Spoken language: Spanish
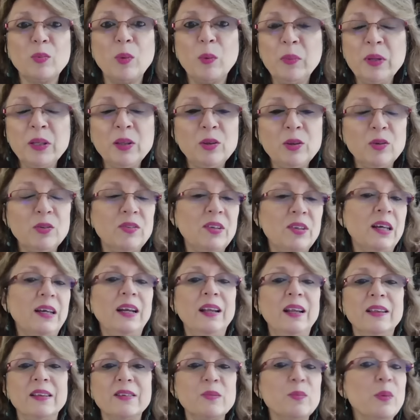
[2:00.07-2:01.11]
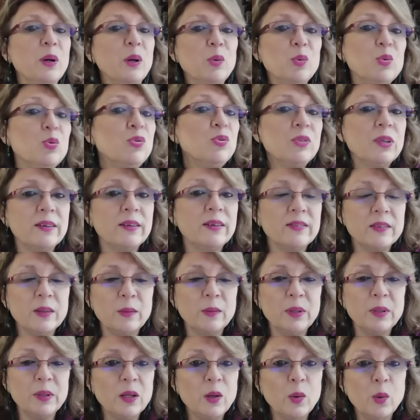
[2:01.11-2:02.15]
momentos, a que le des me gusta a este
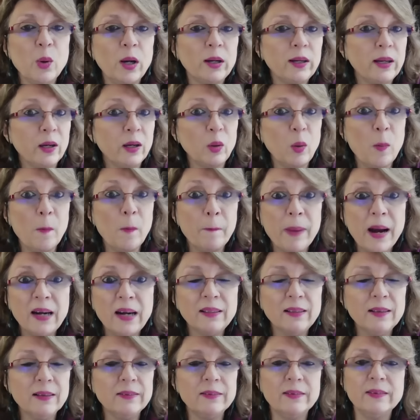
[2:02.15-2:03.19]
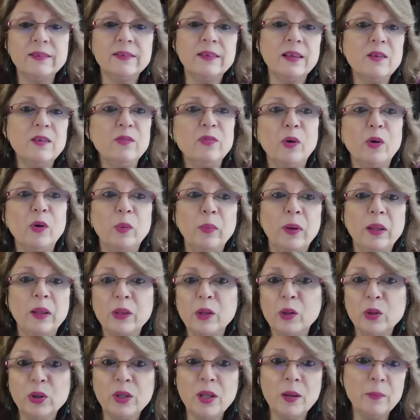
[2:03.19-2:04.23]
video, a que compartas esta
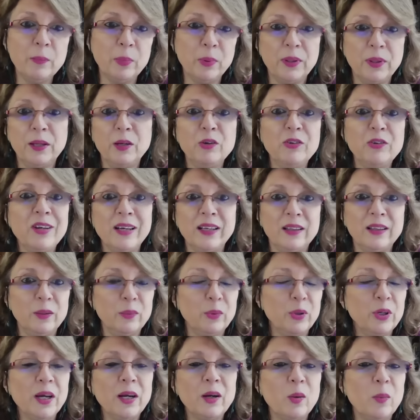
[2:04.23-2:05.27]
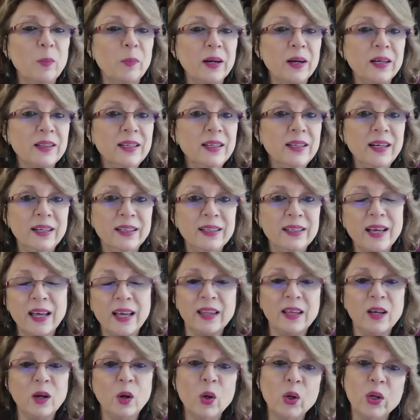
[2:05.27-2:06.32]
información tan poderosa que te voy a compartir el día
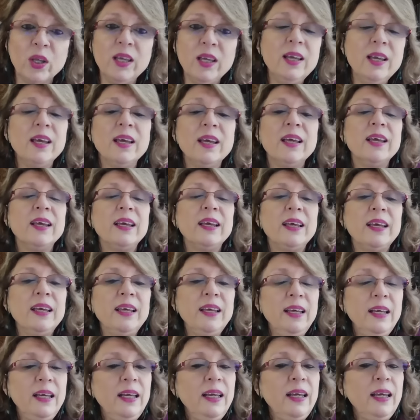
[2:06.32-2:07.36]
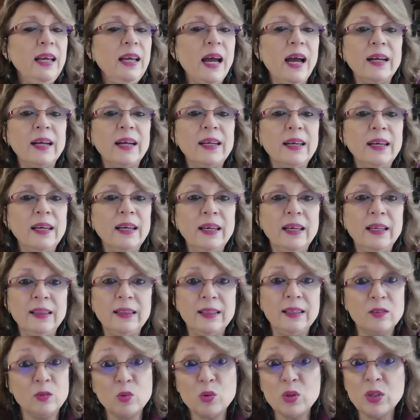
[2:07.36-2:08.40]
de hoy y a que
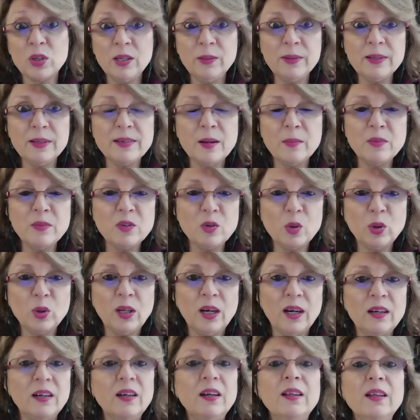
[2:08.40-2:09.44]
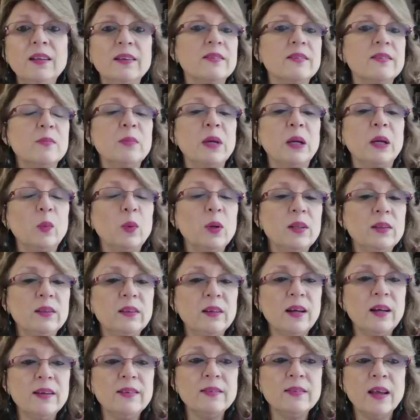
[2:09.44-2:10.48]
te suscribas a mis otras redes. Me
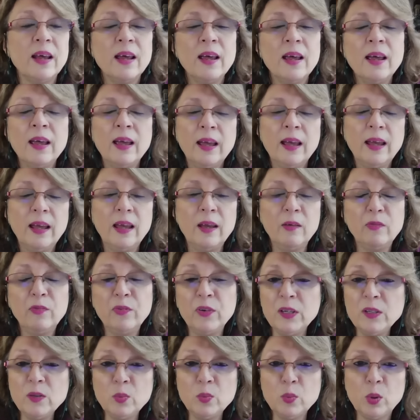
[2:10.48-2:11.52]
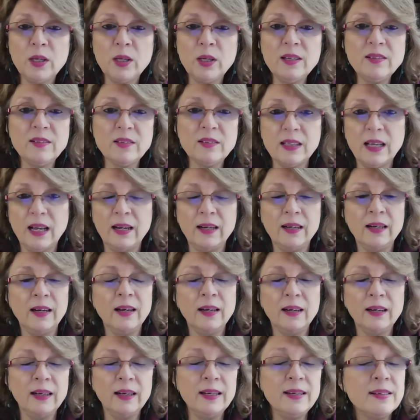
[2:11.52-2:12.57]
encuentras en Facebook, Instagram,
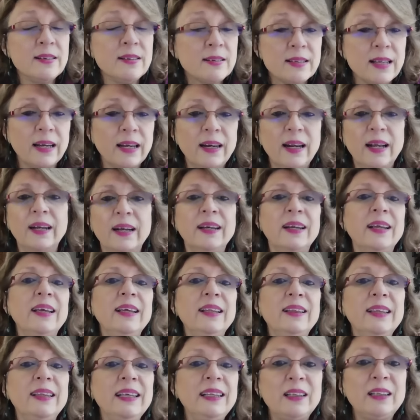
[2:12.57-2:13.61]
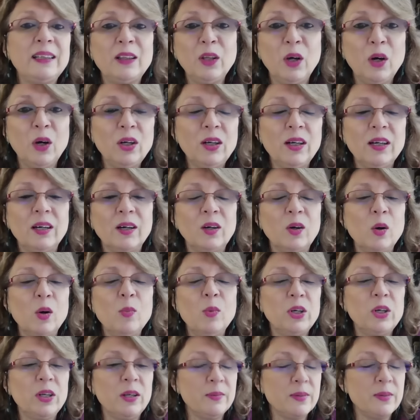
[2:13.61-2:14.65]
Instagram y TikTok
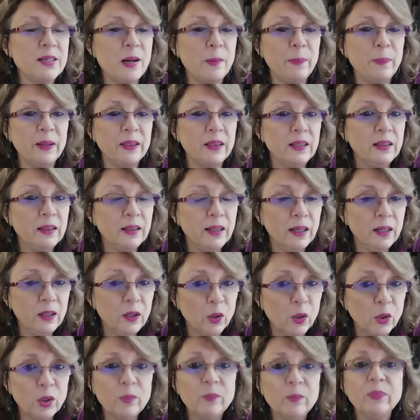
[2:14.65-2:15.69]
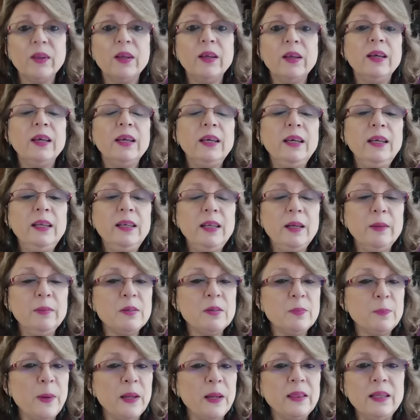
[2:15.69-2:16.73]
como Nieves La Paz Interior. Y
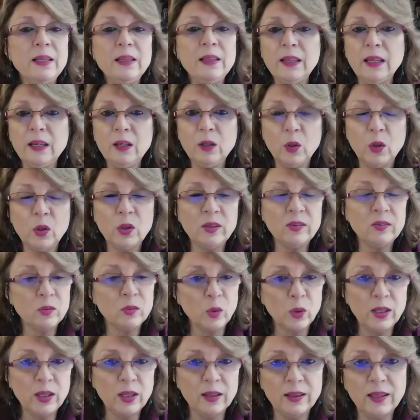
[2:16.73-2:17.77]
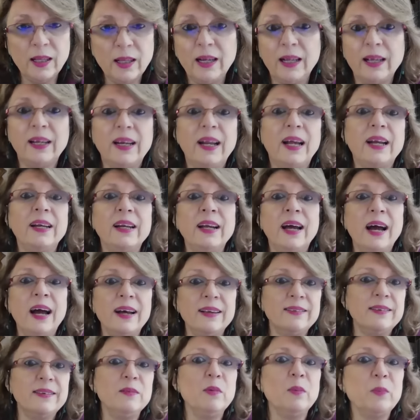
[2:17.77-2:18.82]
Nieves Paz Interior estoy en Telegram.
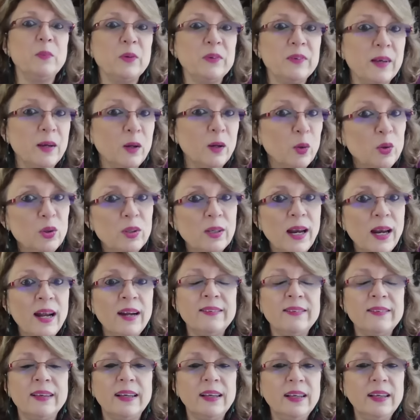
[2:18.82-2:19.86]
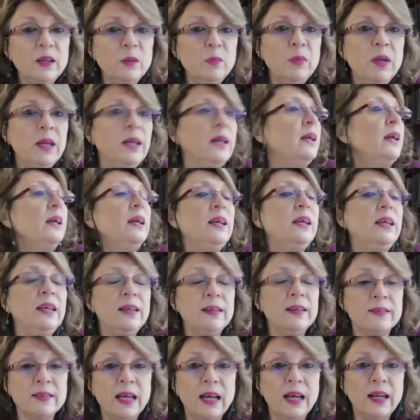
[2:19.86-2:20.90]
Así me puedes encontrar, seguirme
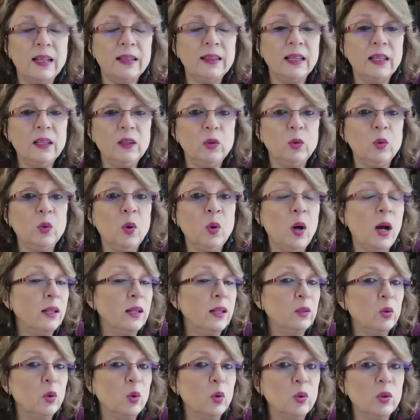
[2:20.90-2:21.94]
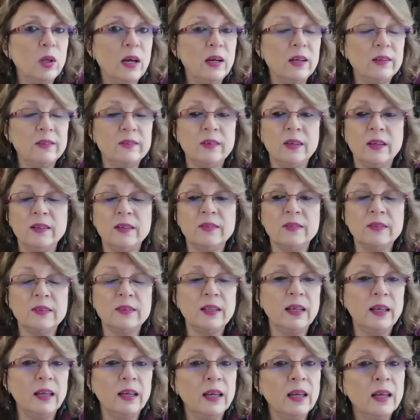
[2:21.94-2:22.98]
y estar atento a todas
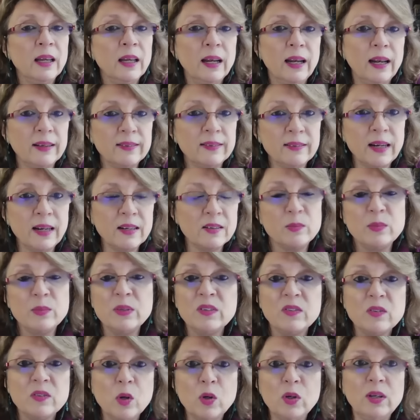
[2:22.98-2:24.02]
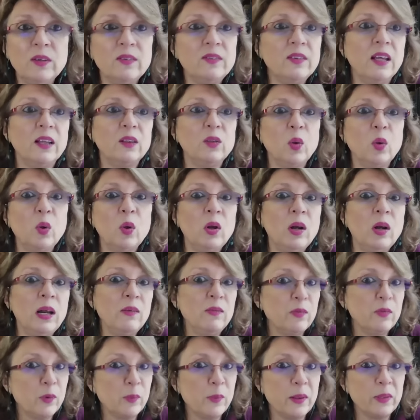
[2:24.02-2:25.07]
este, las transmisiones y a toda la
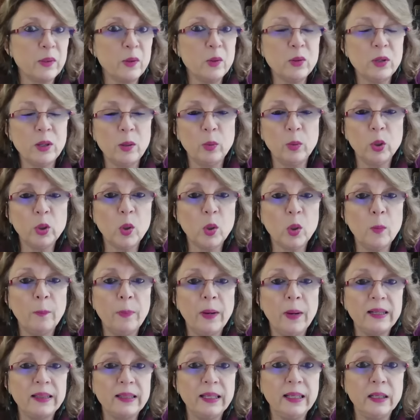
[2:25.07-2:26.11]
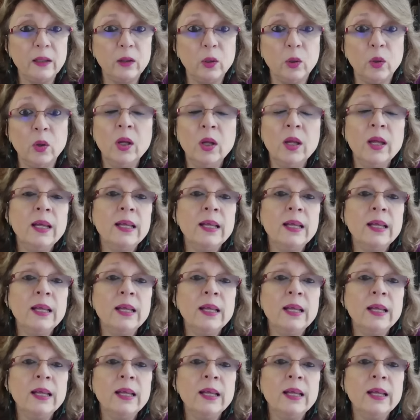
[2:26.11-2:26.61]
información que voy compartiendo.